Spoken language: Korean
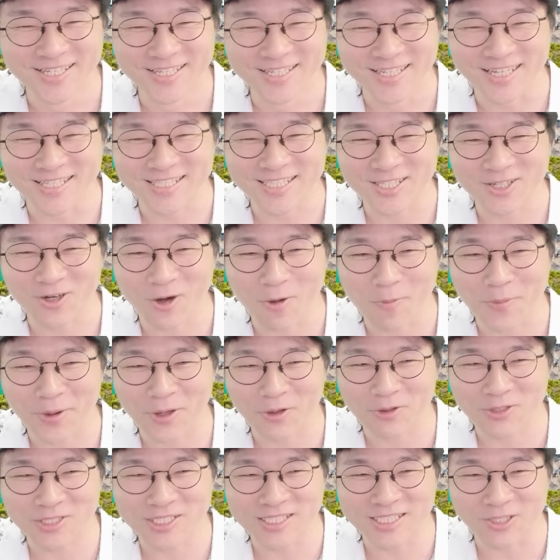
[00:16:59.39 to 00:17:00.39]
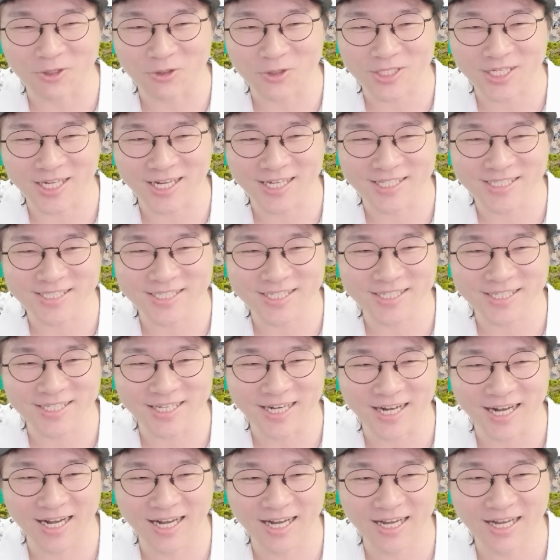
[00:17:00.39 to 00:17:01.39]
야, 7월, 8월 진짜 어떡하지?
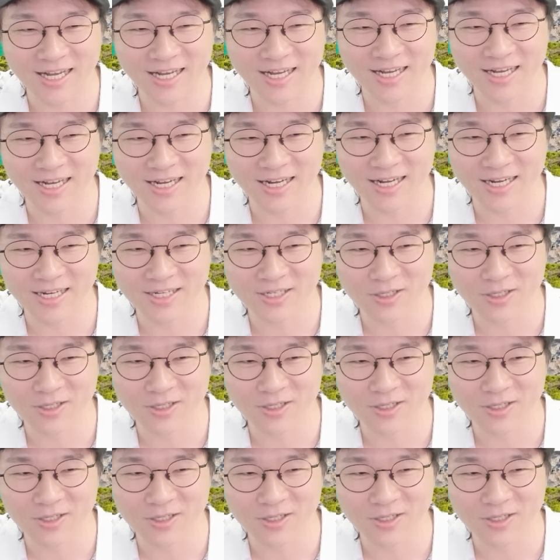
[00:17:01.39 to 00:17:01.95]
아,